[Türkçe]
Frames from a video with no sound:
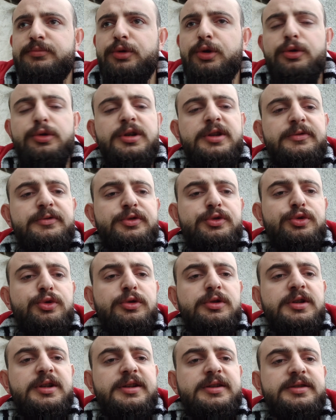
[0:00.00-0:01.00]
Böyle
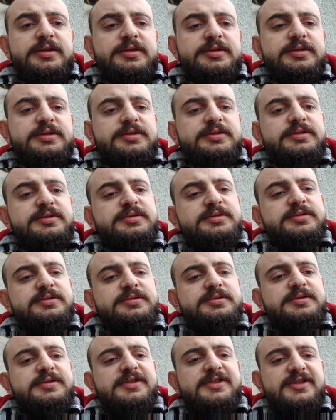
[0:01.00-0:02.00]
videolar
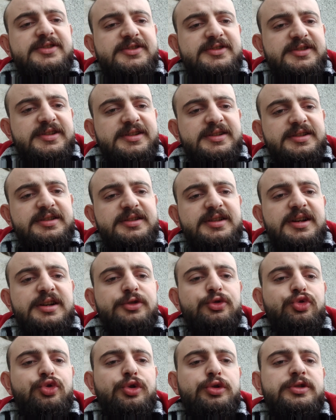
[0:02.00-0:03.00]
sizlere
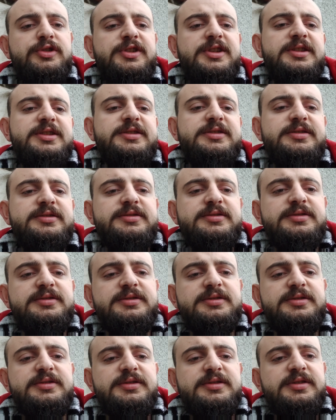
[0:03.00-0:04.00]
daha çok gelir.
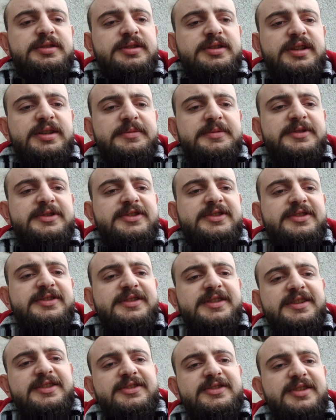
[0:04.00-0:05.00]

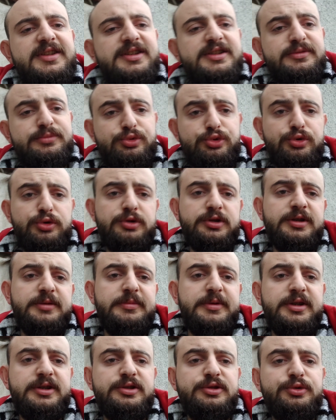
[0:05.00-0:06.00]
Hepinizin desteğini bu
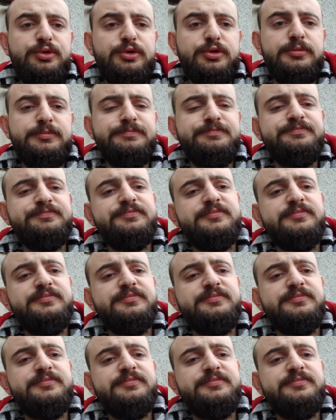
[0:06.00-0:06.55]
yolda bekliyorum.